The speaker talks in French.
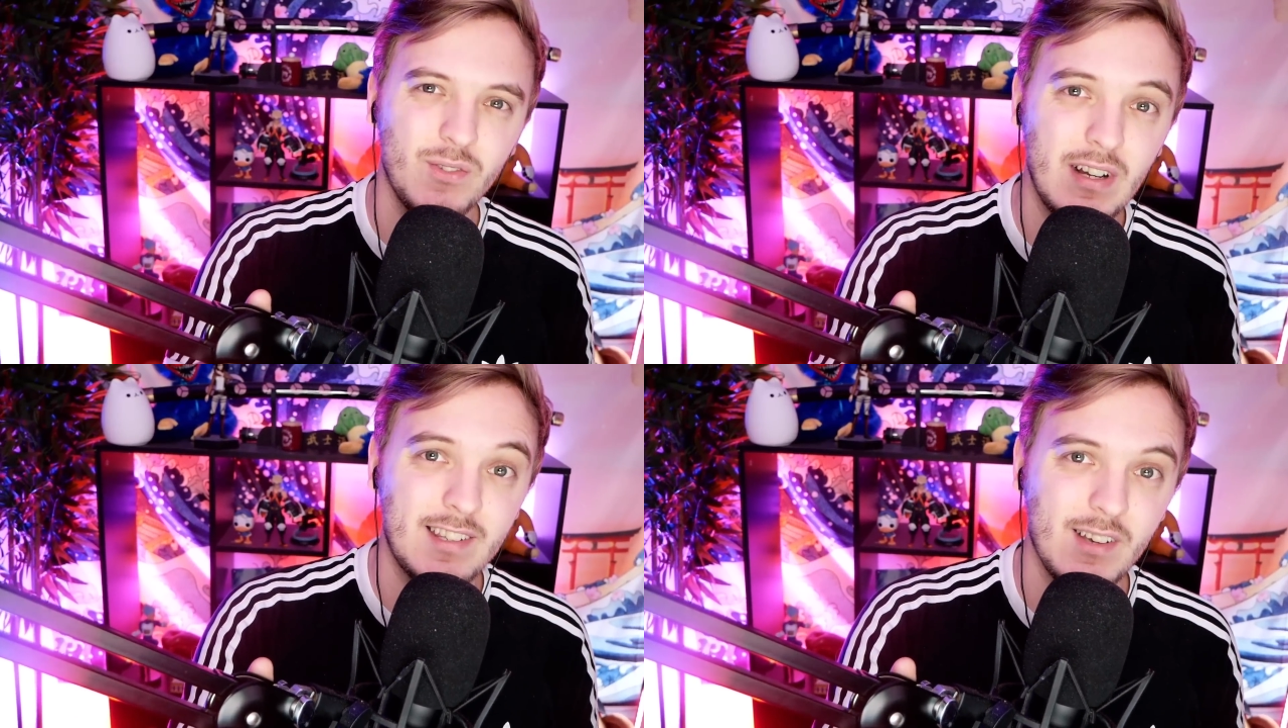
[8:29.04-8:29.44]
de
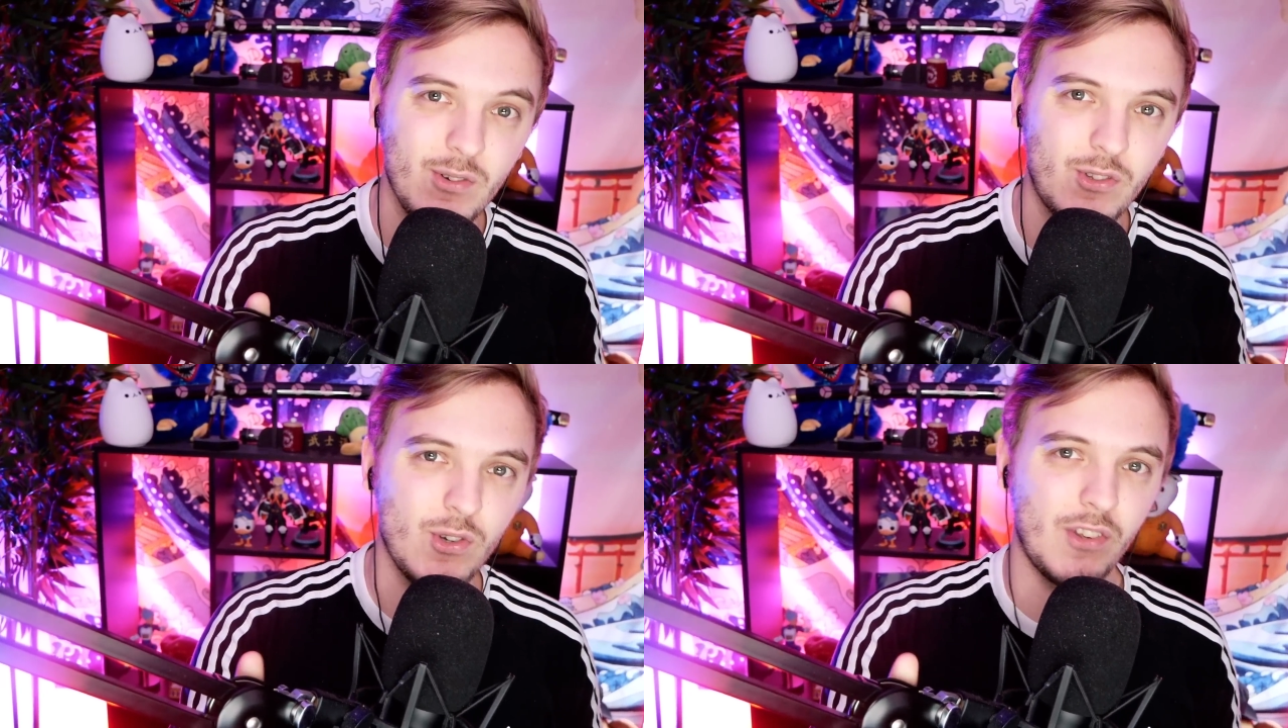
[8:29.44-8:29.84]
nouvelles
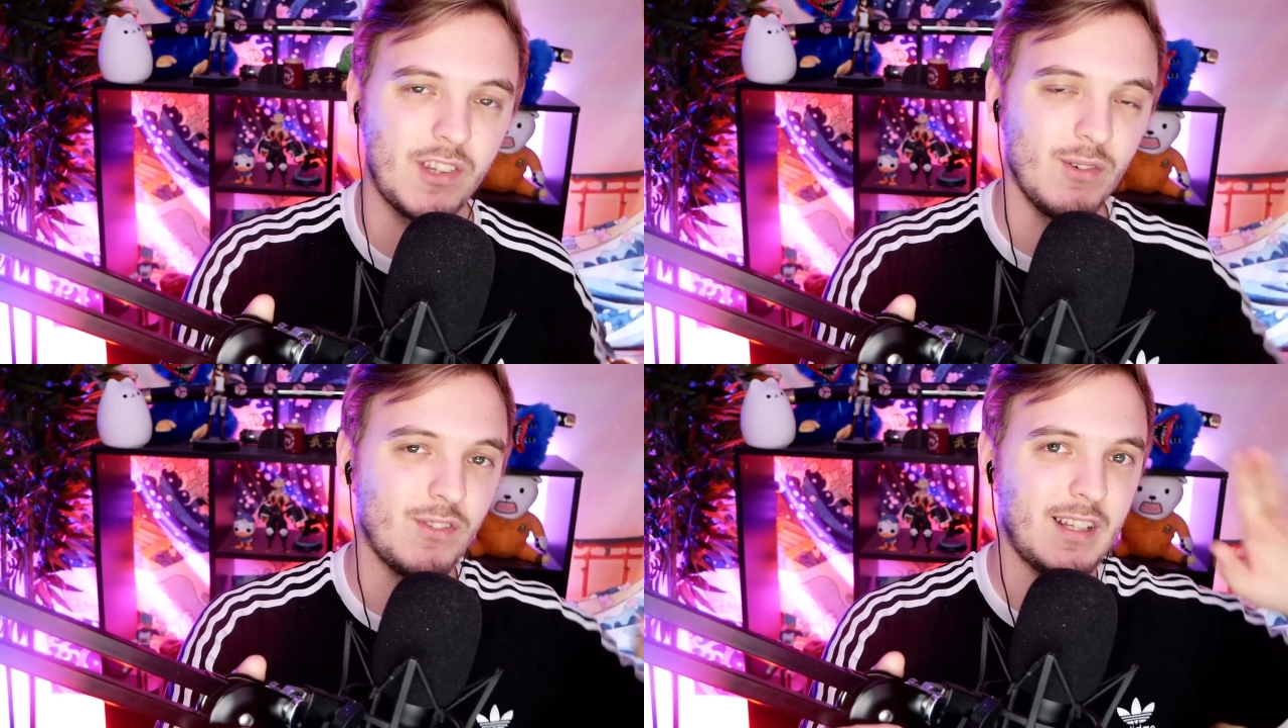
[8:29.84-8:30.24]
aventures.
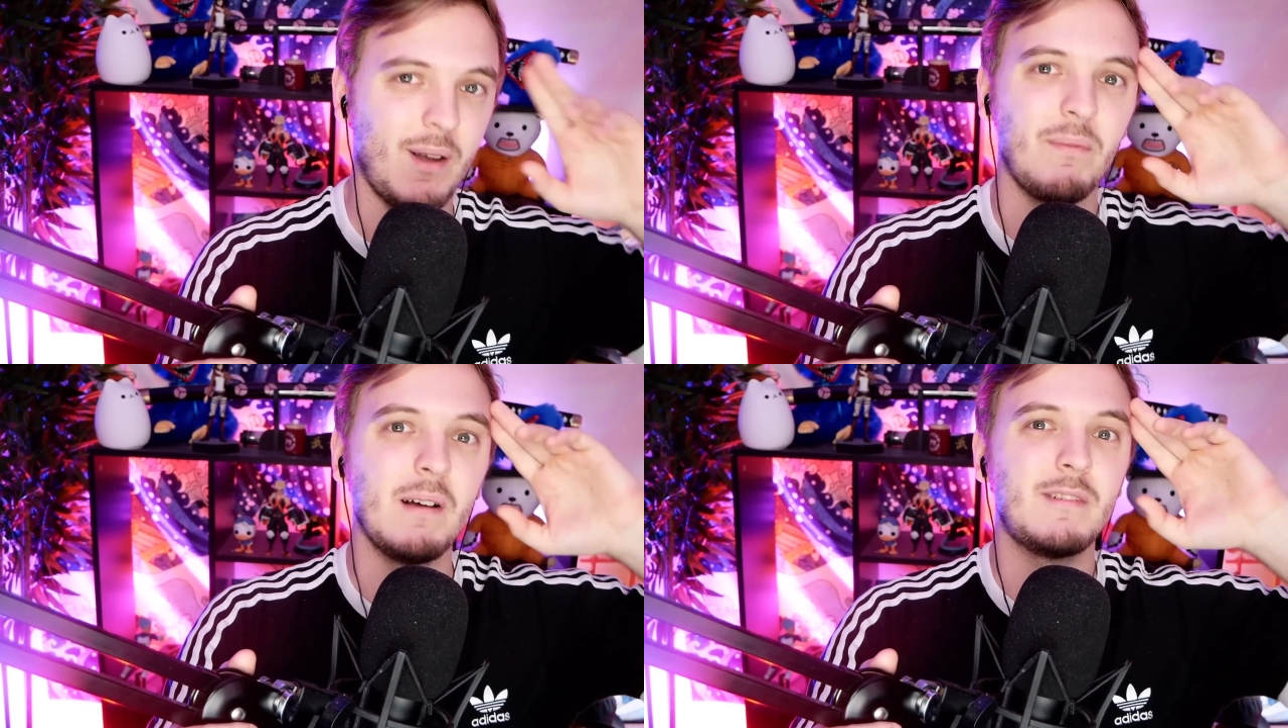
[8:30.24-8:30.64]
C'était votre
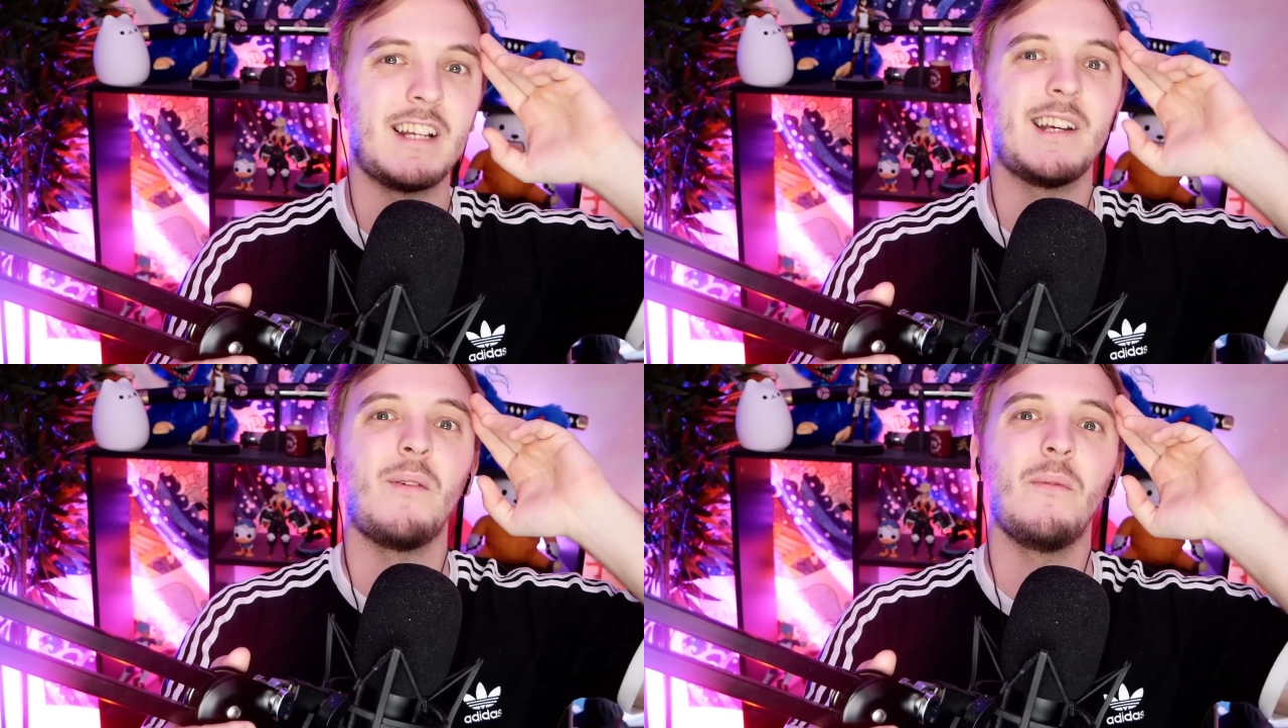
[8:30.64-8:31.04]
suite comme d'hab.
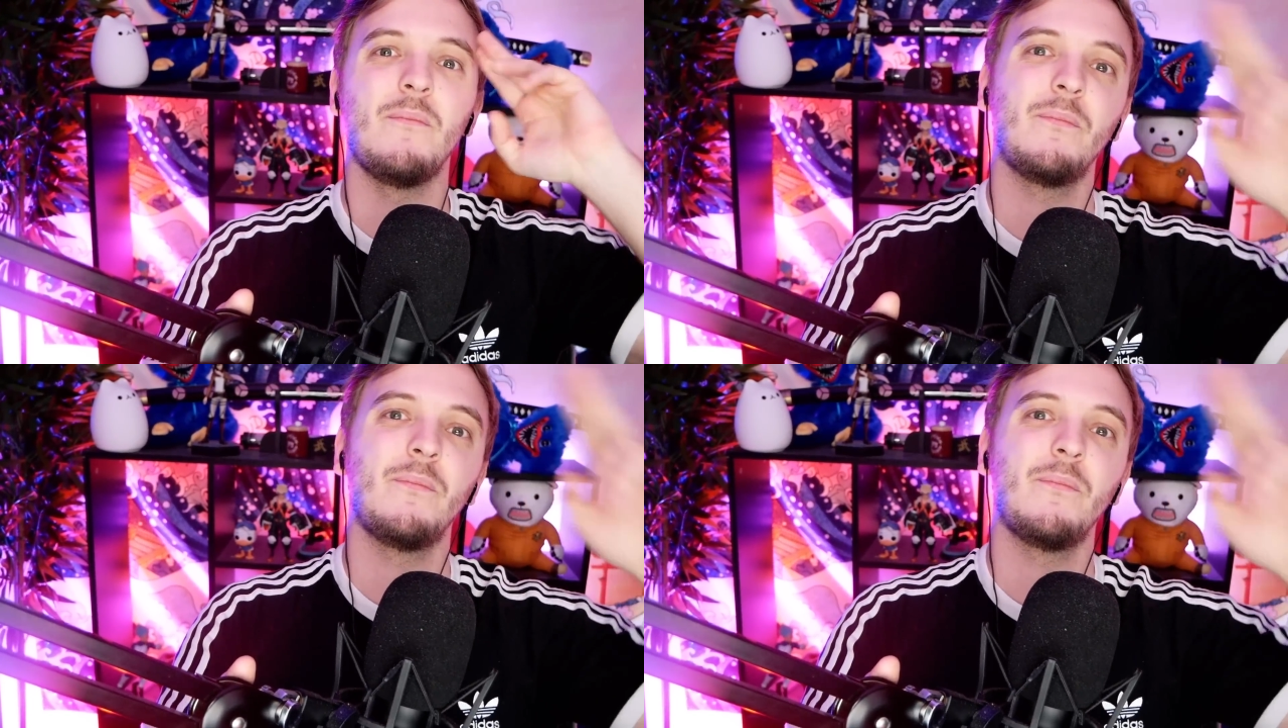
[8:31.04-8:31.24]
Ciao, ciao.